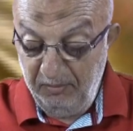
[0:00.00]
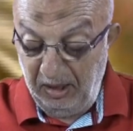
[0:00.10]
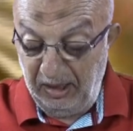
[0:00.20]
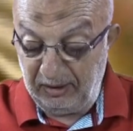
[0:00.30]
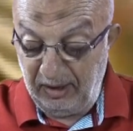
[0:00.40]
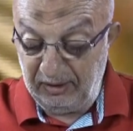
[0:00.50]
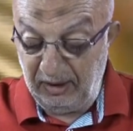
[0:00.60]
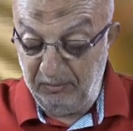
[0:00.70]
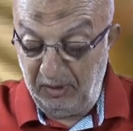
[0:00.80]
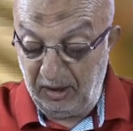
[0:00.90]

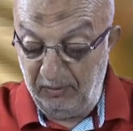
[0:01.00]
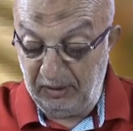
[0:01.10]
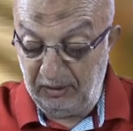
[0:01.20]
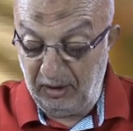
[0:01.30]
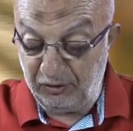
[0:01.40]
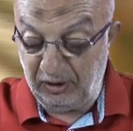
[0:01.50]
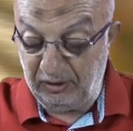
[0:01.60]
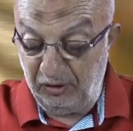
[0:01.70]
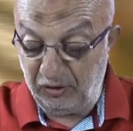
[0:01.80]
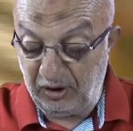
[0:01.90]
Meleklerden merhametli
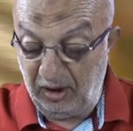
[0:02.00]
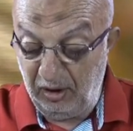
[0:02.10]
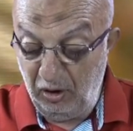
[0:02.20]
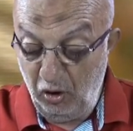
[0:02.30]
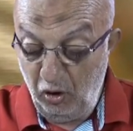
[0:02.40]
Hazreti İsa,